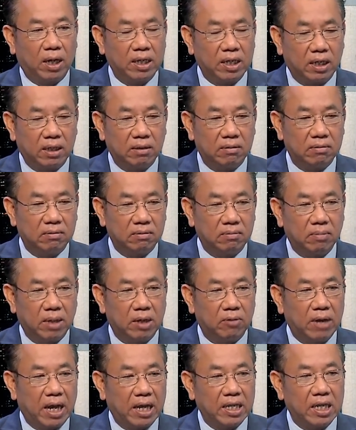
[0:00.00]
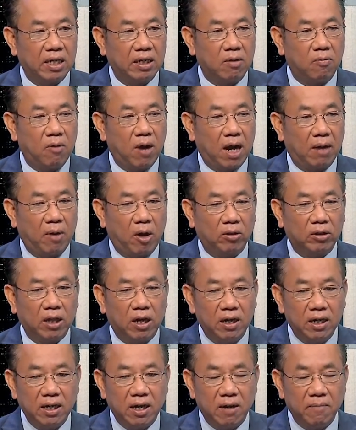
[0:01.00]
là dân biểu đại diện cộng hòa họ
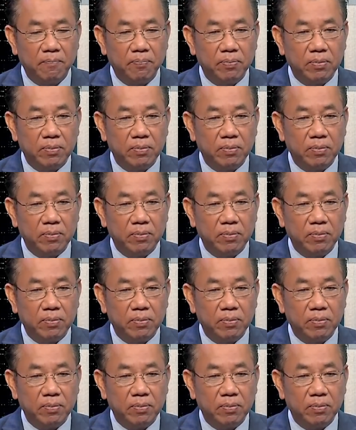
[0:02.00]
tới đó